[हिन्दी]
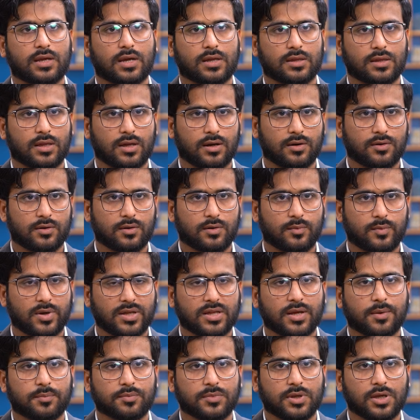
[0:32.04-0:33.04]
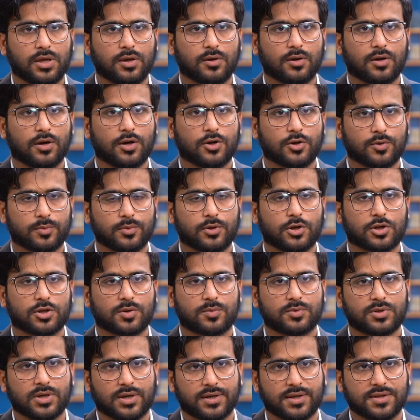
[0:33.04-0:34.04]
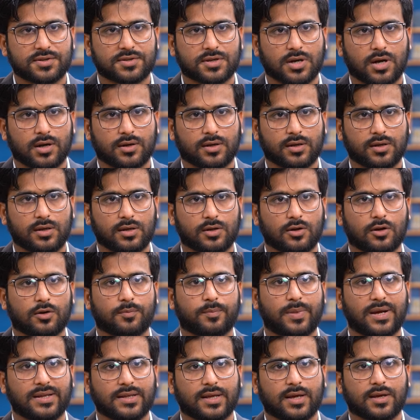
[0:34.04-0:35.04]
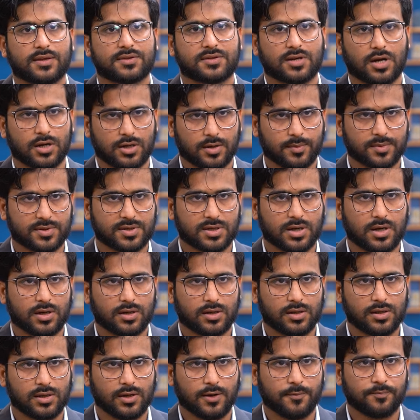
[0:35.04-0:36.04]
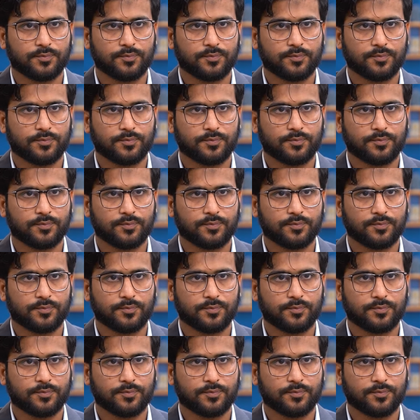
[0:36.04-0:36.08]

के अंदर मैंने अपनी एंटरप्रेन्योरशिप जर्नी स्टार्ट की और पहला स्टार्टअप स्टार्ट किया